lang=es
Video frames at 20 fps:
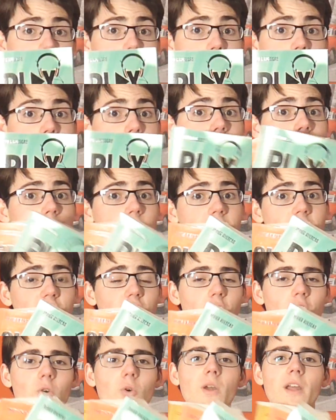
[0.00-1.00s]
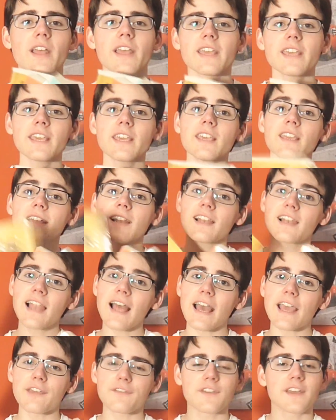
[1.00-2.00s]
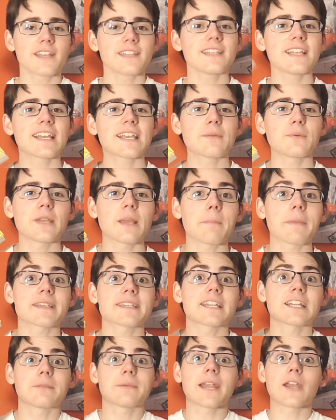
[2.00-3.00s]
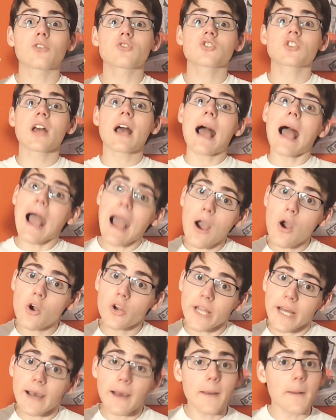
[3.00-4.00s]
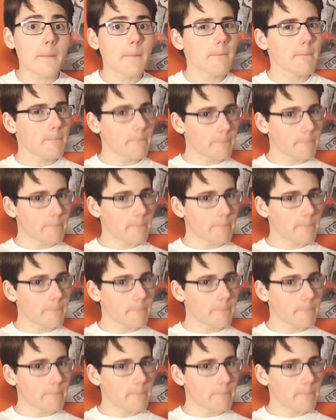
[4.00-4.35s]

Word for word: Play, Show y Live, del que voy a pasar a hablaros ahora.